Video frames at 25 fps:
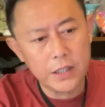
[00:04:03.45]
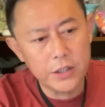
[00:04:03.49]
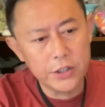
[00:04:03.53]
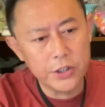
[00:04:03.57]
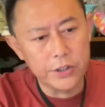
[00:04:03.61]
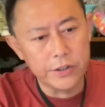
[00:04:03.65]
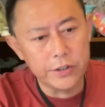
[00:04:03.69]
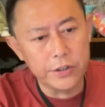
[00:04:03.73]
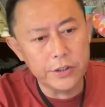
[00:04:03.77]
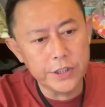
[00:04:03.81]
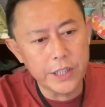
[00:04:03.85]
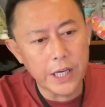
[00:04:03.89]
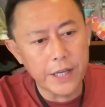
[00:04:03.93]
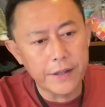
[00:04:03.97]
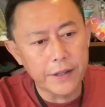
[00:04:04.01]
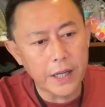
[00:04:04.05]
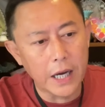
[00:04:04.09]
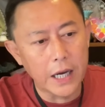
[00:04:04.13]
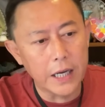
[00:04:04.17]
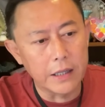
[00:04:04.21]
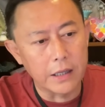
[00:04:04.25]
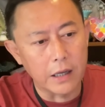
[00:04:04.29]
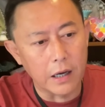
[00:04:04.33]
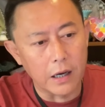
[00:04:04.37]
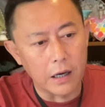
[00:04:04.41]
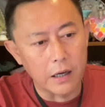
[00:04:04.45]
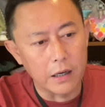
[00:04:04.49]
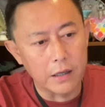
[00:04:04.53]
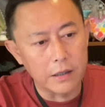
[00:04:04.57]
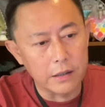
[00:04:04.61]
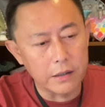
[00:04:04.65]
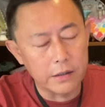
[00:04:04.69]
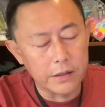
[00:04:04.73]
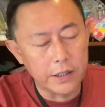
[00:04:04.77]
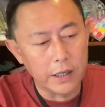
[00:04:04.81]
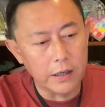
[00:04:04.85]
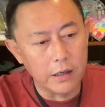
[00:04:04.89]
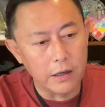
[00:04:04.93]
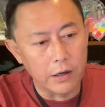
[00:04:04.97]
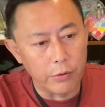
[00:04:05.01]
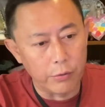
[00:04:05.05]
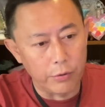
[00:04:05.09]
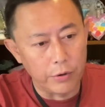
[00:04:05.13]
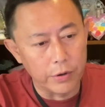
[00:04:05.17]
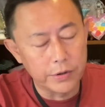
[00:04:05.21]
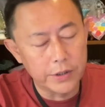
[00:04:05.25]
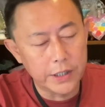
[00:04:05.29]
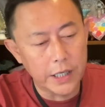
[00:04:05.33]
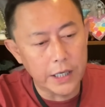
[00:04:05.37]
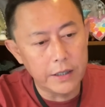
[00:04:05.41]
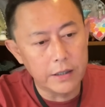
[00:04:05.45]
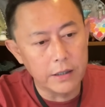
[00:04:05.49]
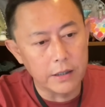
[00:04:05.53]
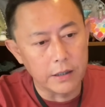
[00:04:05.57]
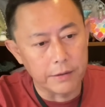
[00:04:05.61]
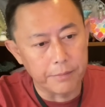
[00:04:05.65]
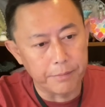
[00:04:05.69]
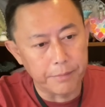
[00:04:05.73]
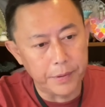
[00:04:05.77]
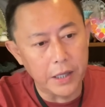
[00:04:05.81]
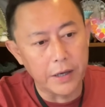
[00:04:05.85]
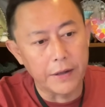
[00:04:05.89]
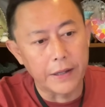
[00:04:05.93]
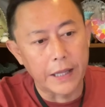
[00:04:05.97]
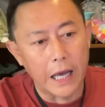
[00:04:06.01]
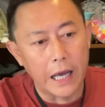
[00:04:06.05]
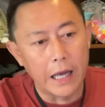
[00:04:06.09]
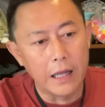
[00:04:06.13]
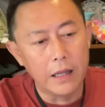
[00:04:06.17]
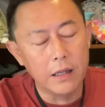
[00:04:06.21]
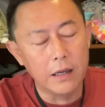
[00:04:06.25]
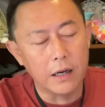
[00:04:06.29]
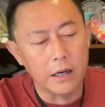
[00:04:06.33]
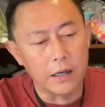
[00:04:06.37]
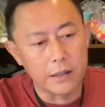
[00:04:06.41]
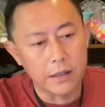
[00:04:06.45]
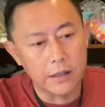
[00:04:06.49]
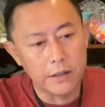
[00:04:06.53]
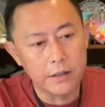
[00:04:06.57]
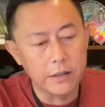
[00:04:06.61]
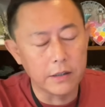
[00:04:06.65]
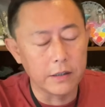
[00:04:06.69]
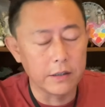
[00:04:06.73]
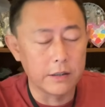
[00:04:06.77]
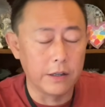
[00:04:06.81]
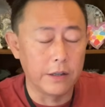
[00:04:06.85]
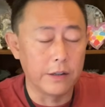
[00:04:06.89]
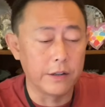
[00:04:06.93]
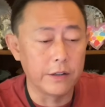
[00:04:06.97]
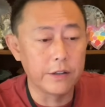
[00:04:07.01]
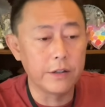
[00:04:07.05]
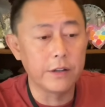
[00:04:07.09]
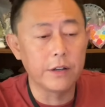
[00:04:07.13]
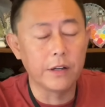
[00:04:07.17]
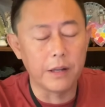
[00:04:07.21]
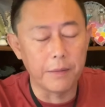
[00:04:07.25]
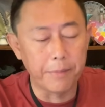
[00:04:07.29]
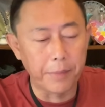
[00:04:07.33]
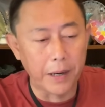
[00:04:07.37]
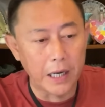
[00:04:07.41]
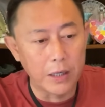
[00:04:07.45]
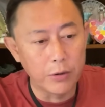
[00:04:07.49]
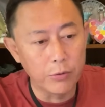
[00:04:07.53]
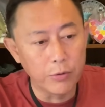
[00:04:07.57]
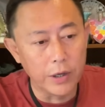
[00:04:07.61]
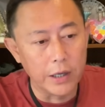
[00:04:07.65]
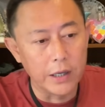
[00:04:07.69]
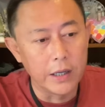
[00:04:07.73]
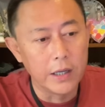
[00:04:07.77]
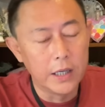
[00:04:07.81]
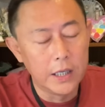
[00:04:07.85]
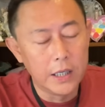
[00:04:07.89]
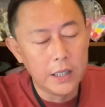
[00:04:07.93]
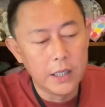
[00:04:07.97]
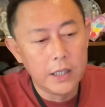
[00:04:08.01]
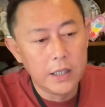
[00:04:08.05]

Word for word: 只是现在呢，这个旅游签证比较难啊，他这可能正在排队